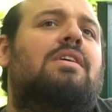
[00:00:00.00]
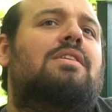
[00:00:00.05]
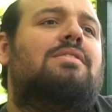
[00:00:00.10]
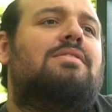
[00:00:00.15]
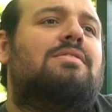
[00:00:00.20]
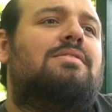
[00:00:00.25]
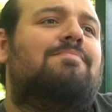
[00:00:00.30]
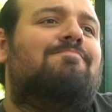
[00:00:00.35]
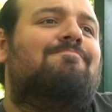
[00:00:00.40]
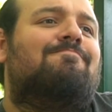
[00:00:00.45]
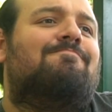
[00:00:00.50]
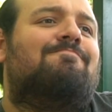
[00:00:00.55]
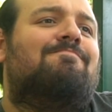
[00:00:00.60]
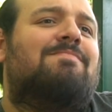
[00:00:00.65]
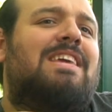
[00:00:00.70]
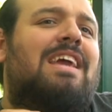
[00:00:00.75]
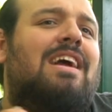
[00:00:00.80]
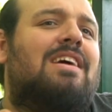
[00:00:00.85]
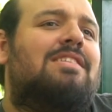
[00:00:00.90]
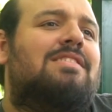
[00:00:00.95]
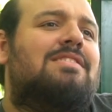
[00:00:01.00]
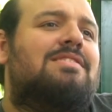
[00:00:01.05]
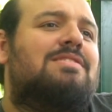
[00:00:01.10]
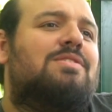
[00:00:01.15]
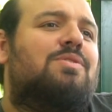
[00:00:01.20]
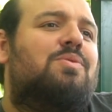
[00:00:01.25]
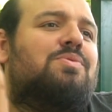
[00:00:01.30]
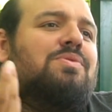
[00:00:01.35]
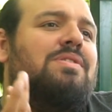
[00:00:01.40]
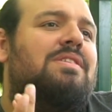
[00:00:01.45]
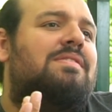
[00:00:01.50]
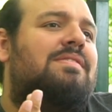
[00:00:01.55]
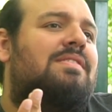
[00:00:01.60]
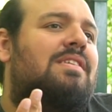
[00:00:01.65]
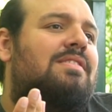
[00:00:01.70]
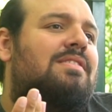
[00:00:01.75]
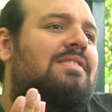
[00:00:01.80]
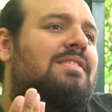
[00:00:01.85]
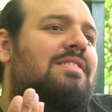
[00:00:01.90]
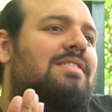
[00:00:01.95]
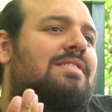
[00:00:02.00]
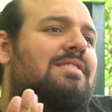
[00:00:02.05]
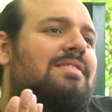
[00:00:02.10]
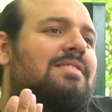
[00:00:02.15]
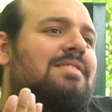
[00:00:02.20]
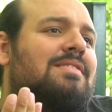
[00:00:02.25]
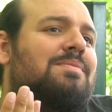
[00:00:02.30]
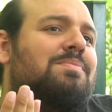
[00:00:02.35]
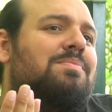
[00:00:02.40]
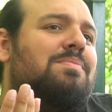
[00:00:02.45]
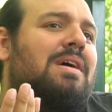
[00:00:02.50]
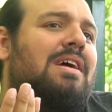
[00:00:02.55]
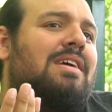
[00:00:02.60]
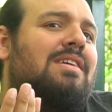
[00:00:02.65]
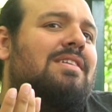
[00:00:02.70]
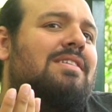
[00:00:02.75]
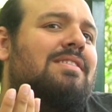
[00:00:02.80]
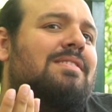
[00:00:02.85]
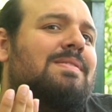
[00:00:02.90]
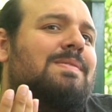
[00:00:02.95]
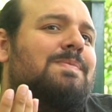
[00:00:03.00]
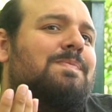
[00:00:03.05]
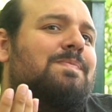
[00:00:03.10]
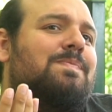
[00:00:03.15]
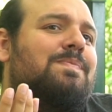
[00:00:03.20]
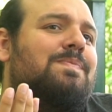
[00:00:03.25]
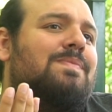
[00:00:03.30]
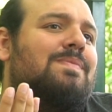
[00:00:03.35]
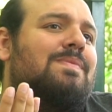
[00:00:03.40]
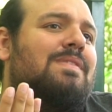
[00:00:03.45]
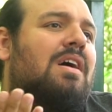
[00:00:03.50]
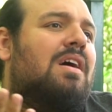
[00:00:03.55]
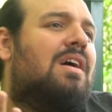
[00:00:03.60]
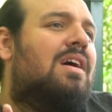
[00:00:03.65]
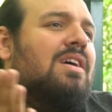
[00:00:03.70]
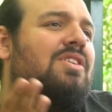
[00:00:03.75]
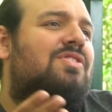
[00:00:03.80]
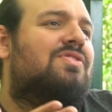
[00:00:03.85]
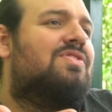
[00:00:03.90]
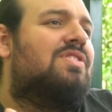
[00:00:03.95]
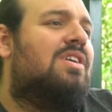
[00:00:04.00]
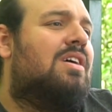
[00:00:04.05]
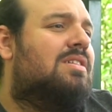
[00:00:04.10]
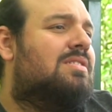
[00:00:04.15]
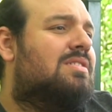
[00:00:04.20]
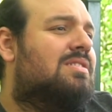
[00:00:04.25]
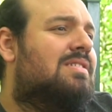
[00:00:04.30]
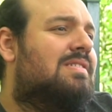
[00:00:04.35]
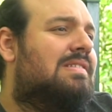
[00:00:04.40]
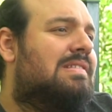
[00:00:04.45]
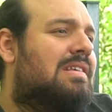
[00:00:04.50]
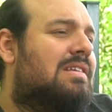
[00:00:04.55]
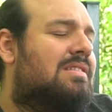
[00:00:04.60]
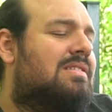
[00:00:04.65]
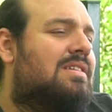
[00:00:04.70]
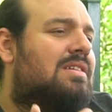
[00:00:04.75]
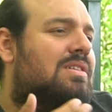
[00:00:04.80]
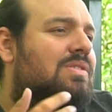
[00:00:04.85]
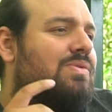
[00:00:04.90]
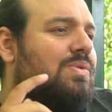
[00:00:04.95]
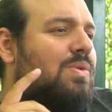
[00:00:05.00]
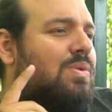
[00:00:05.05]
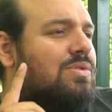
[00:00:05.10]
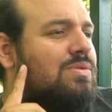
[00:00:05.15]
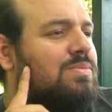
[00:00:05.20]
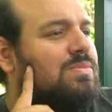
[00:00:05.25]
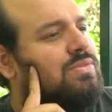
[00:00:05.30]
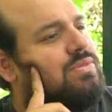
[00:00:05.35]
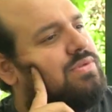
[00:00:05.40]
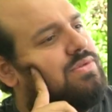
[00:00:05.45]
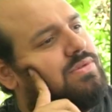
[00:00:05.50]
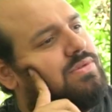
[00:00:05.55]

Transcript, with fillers: e, kendinizi kötü hissettiğiniz, belki daha aşağıda hissettiğiniz oldu mu?